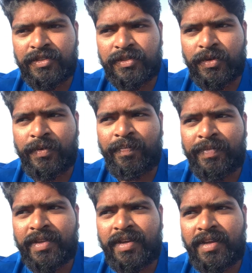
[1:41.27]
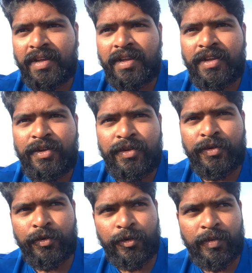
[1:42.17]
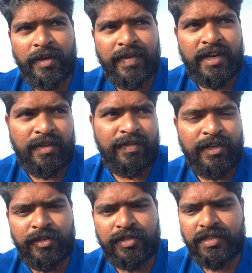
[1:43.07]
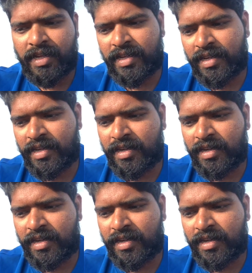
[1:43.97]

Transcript: ஸோ யூடியூப்பில் வர்ற வீடியோஸ் தான்